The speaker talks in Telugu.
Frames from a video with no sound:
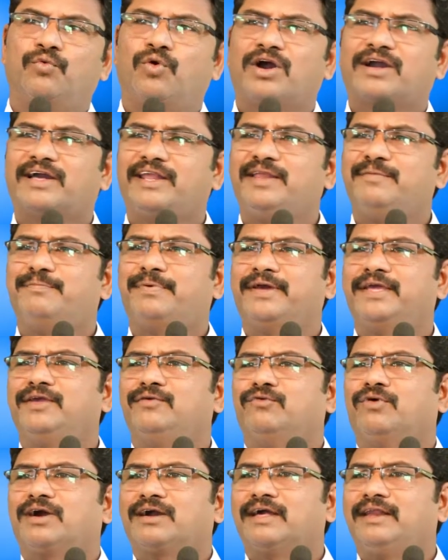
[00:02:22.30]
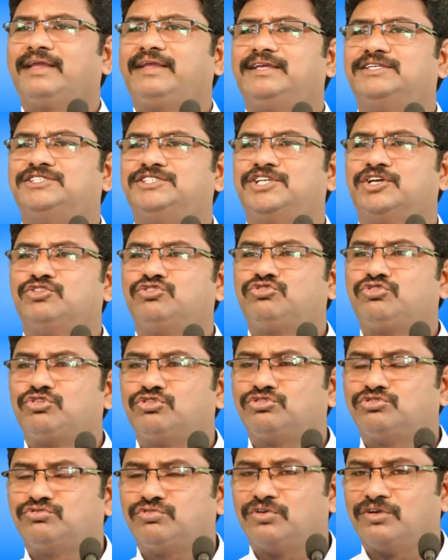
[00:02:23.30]
ఒకరిపై ఒకరికి
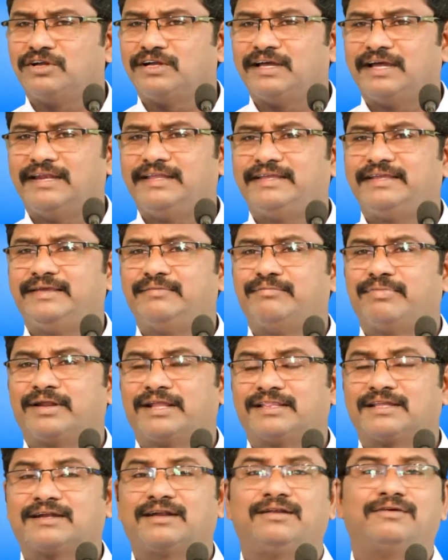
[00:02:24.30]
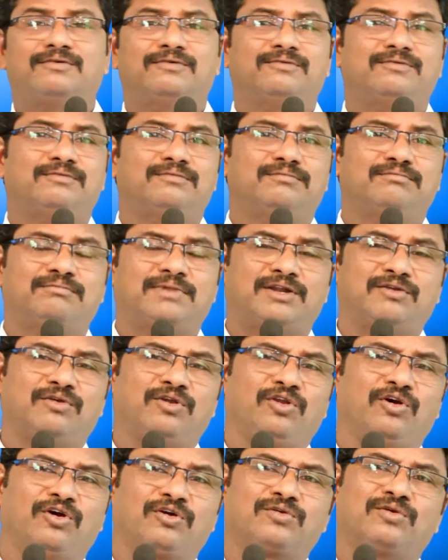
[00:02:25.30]
శత్రుత్వం కలిగి బ్రతకడం మనం
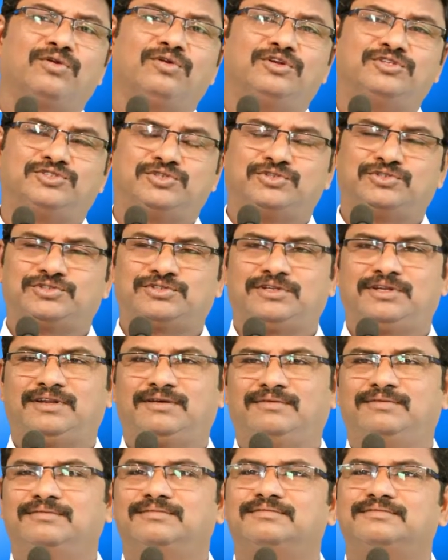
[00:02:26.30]
లోకంలో చూస్తున్నాం